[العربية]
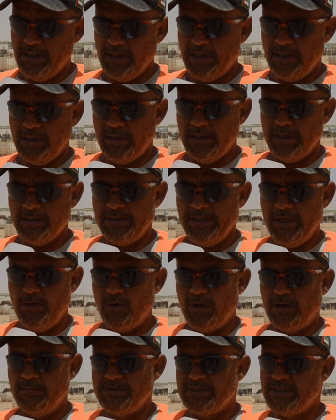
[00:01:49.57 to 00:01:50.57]

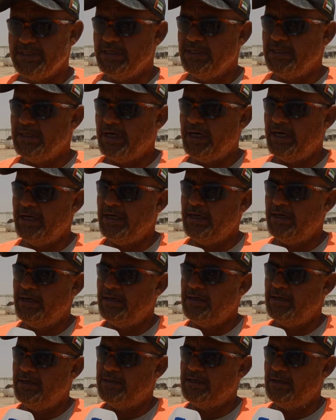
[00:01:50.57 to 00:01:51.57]
52 آه، على
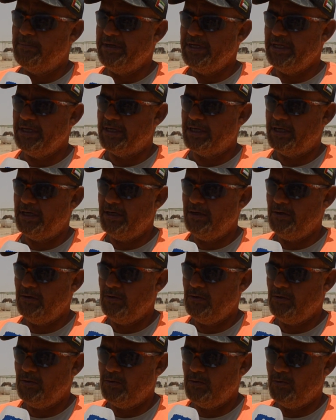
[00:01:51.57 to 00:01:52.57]
ال 80
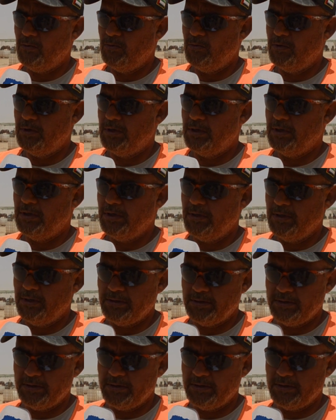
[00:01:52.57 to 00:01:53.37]
كيلو و